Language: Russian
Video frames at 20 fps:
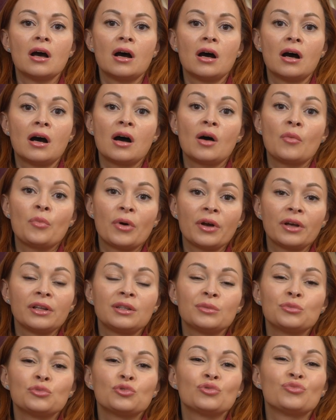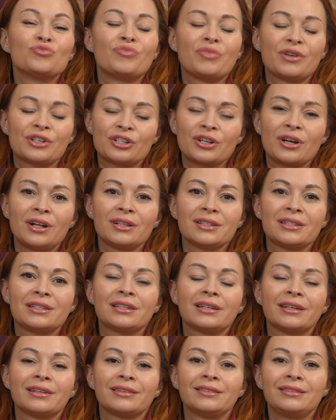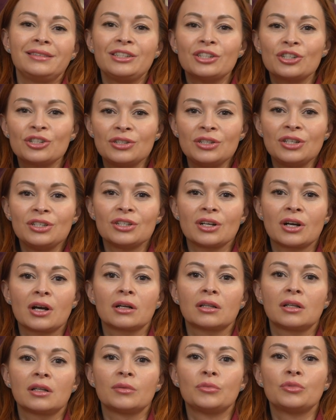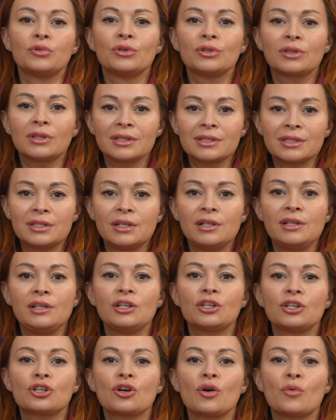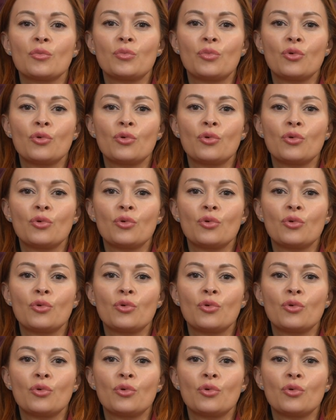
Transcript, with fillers: А, поэтому, пожалуйста, не ждите, когда будет слишком